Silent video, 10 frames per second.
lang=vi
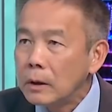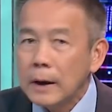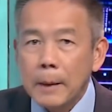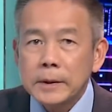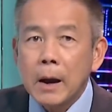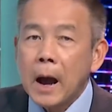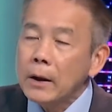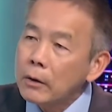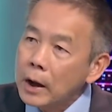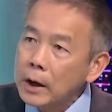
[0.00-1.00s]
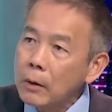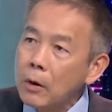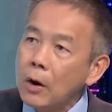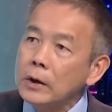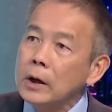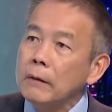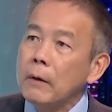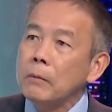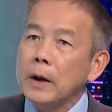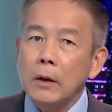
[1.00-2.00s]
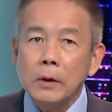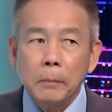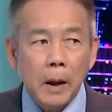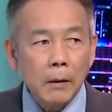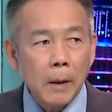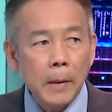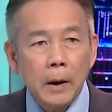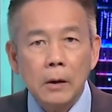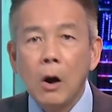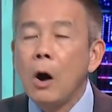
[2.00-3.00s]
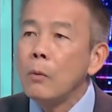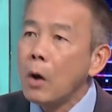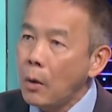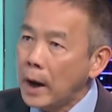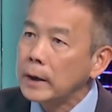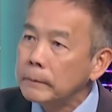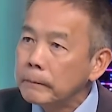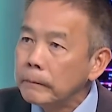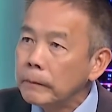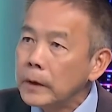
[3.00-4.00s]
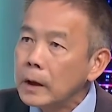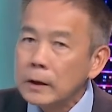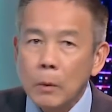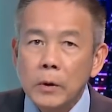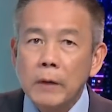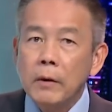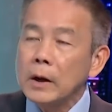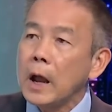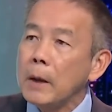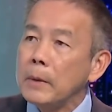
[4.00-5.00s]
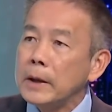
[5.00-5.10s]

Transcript: làm sao anh có thể kêu gọi những cái phong trào như Black Lives Matter họ ủng hộ anh trong cái vấn đề mà